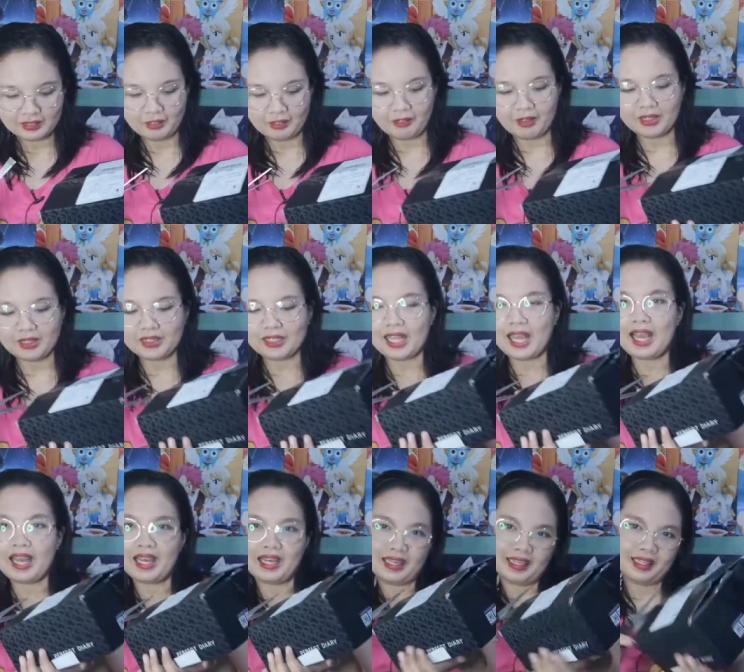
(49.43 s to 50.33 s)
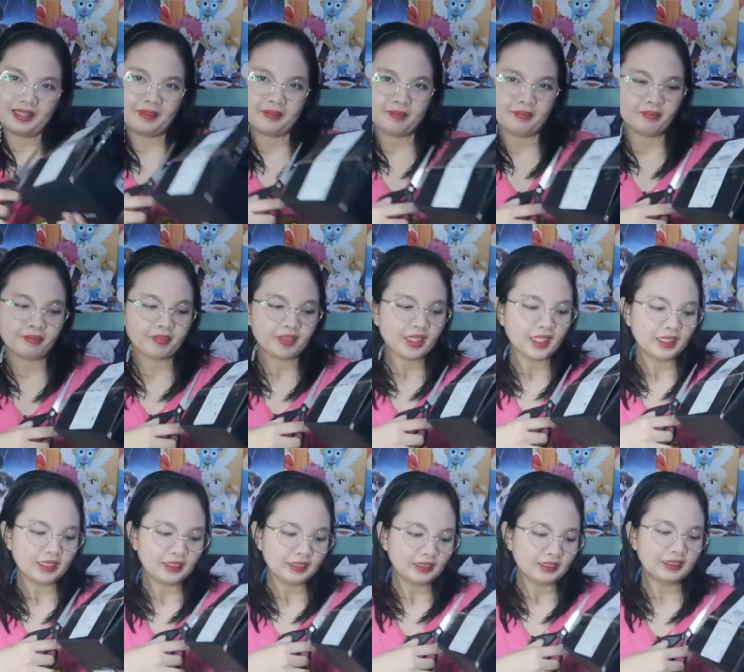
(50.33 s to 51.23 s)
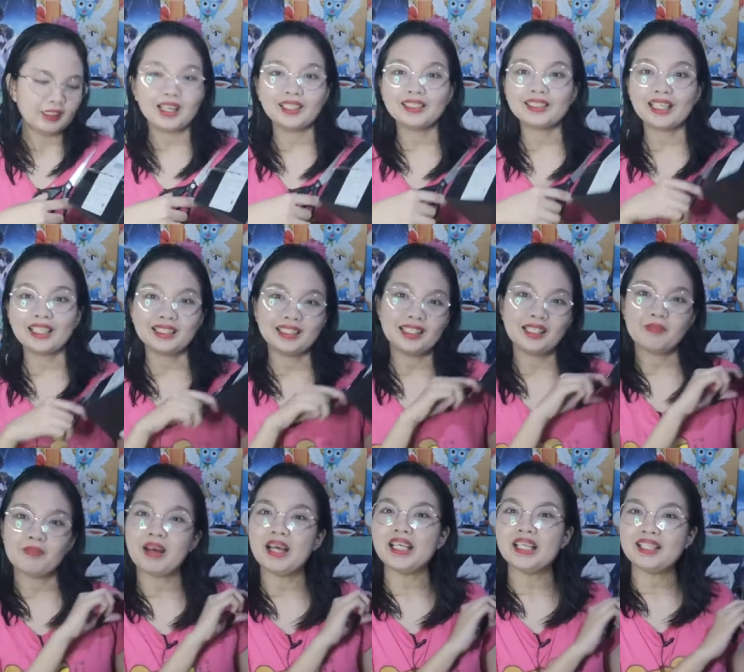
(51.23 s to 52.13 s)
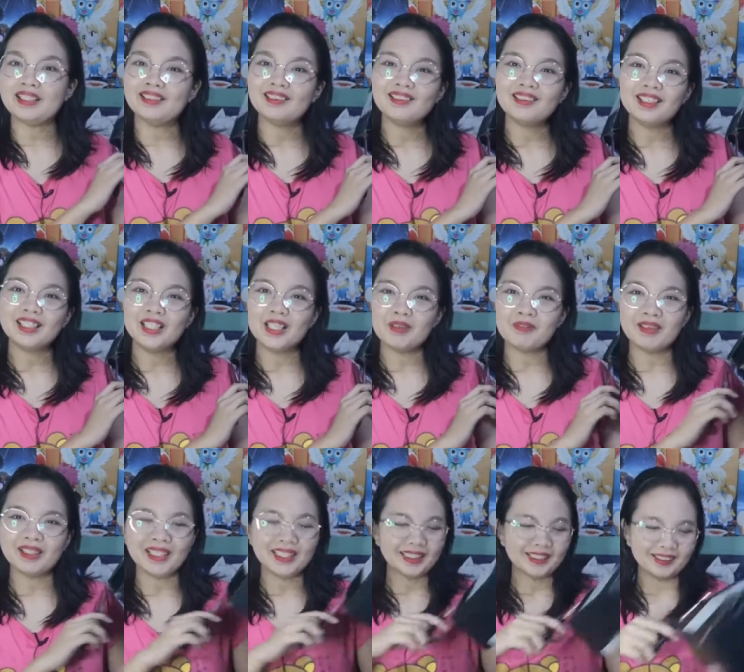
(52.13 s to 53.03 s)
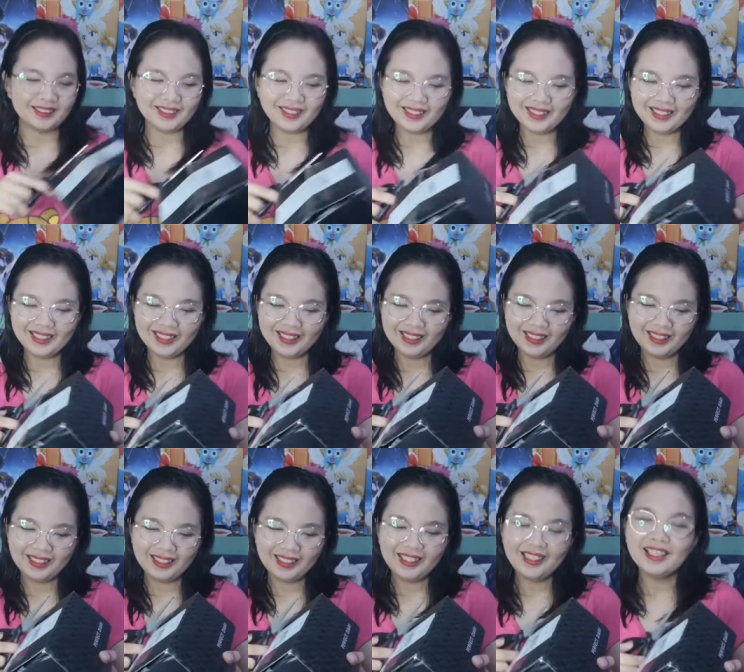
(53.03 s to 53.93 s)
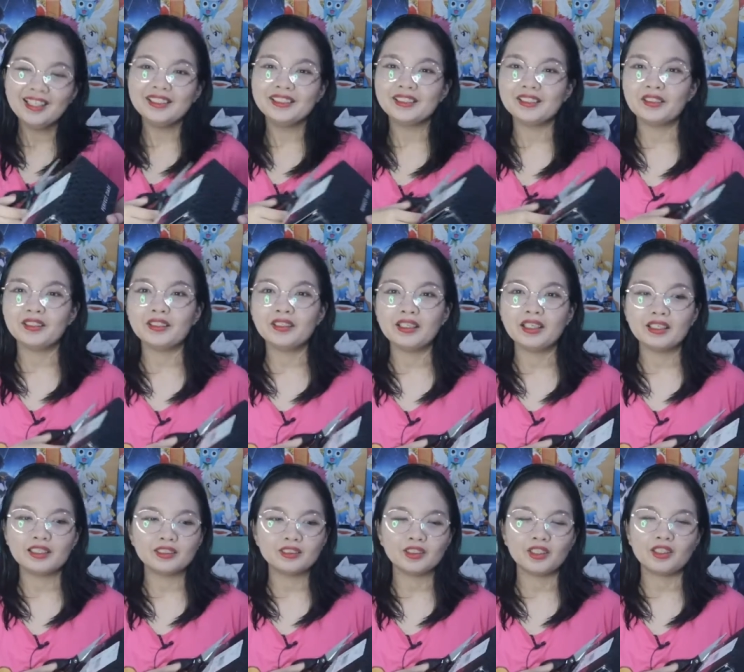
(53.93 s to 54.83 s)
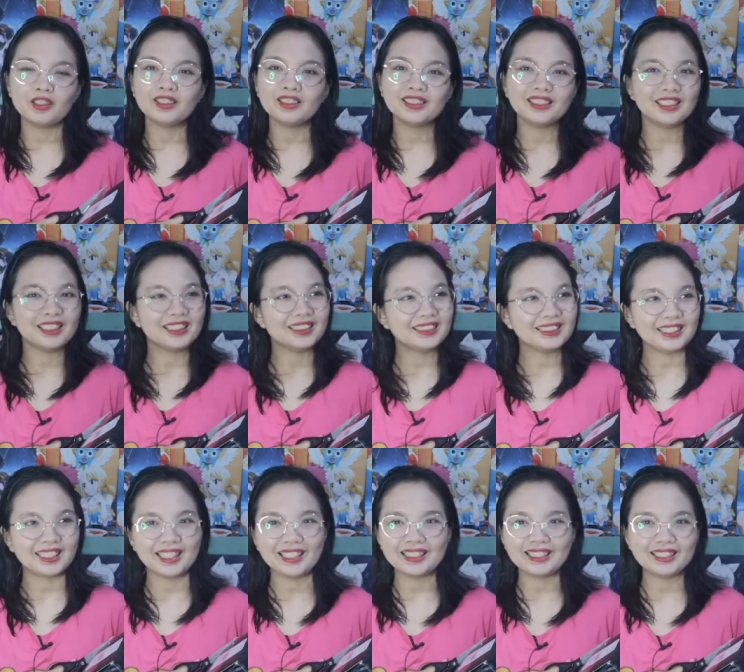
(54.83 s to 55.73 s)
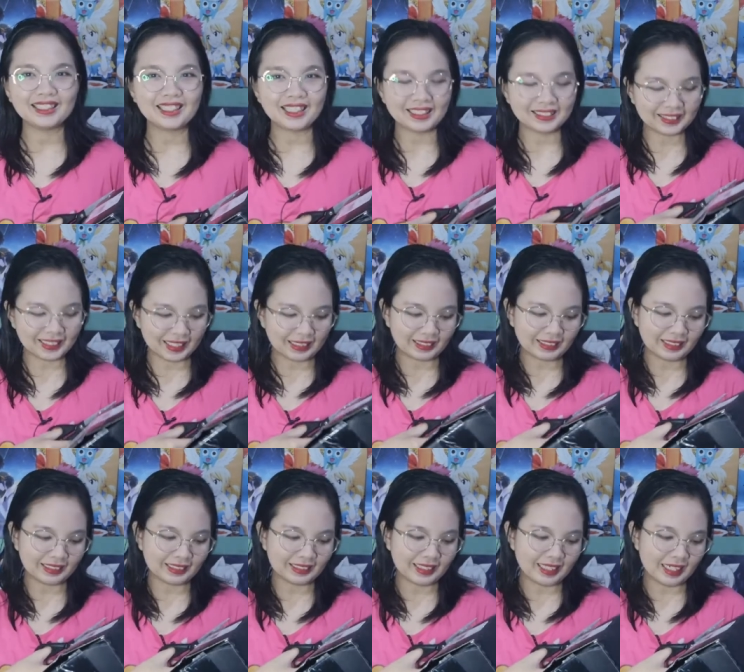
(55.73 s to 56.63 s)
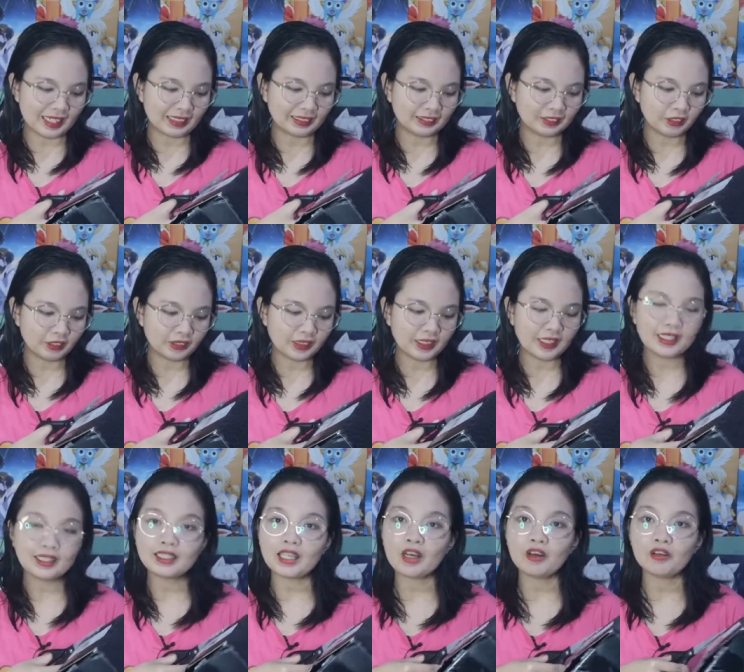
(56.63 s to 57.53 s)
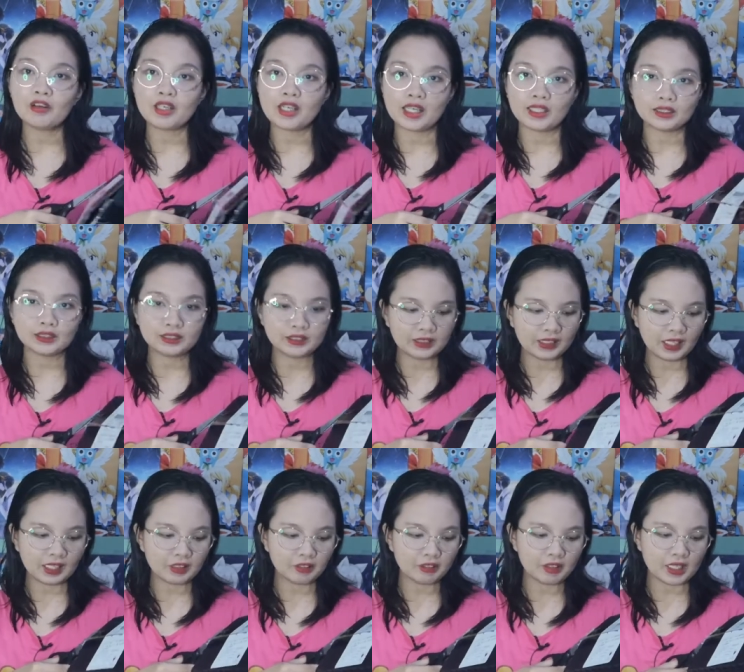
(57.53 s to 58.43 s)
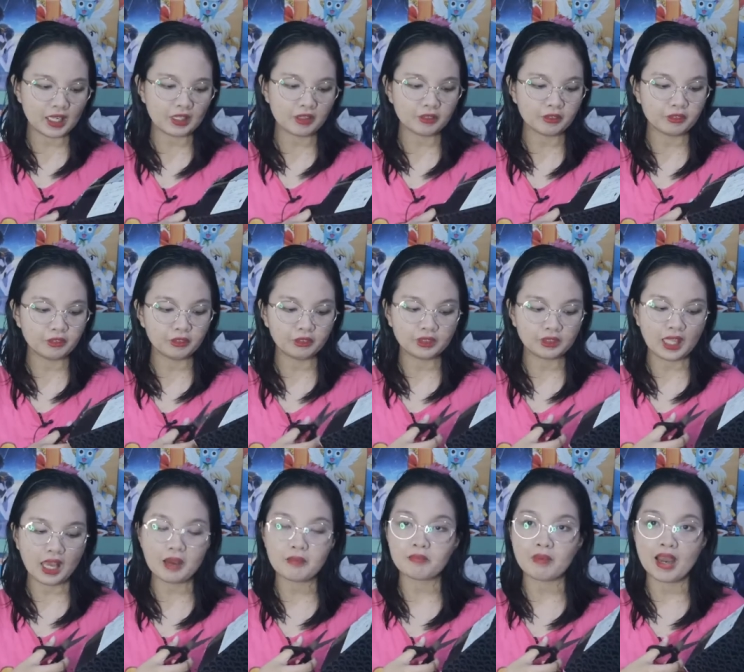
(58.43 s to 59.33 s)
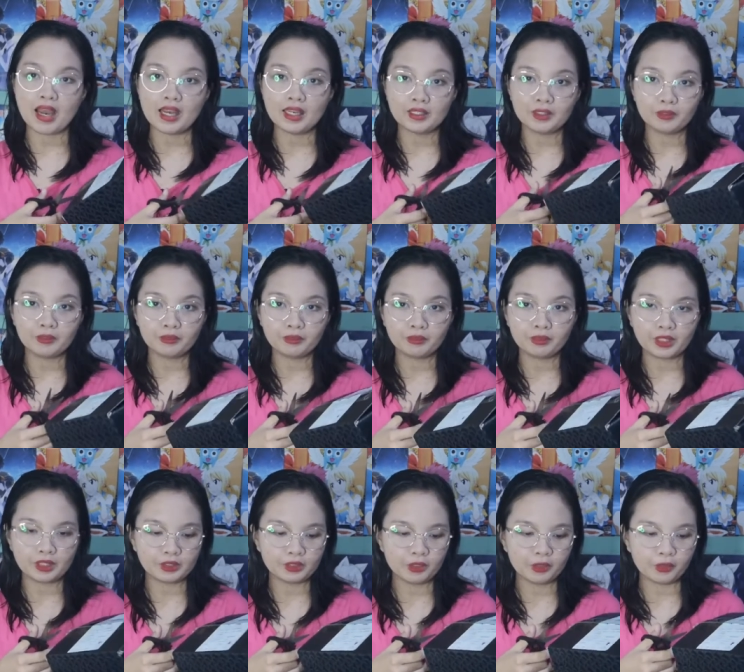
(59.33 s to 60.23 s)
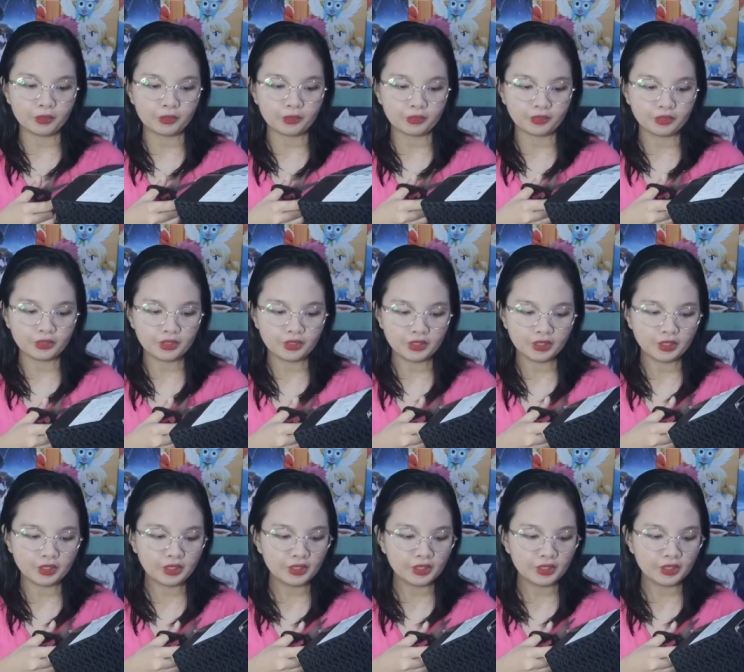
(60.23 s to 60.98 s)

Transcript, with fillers: So, wait lang. So, excited na ba kayo? Ako naman ito. So, uh, excited, excited na. So, tinignan ko lang, chinek ko lang kung tama yung nandoon.